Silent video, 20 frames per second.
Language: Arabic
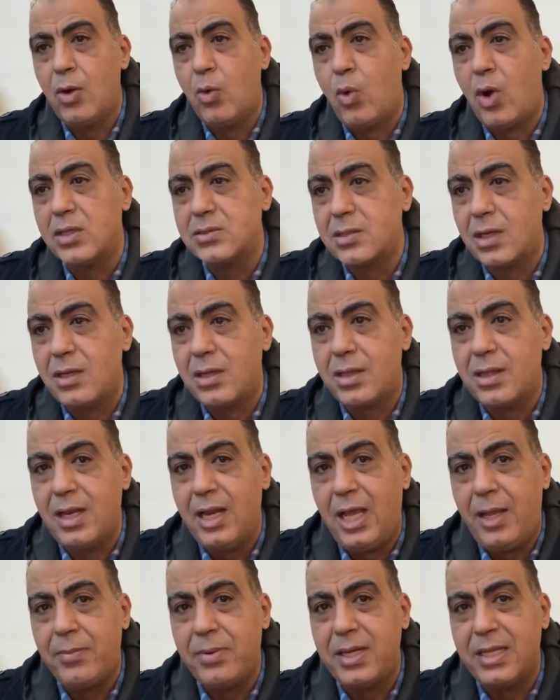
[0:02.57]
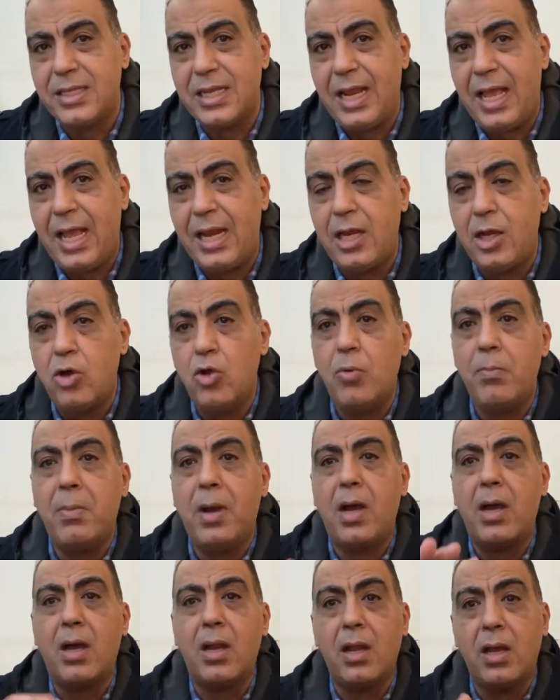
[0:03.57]
وصلت للاعبي النادي الاهلي اللي
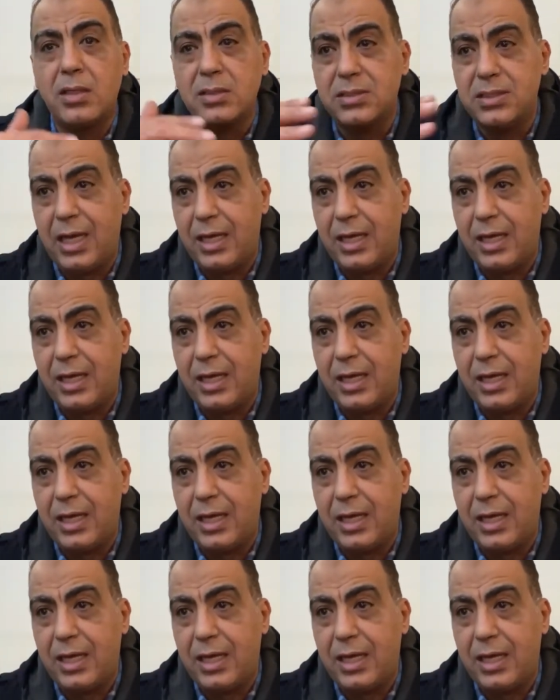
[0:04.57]
هم خلاص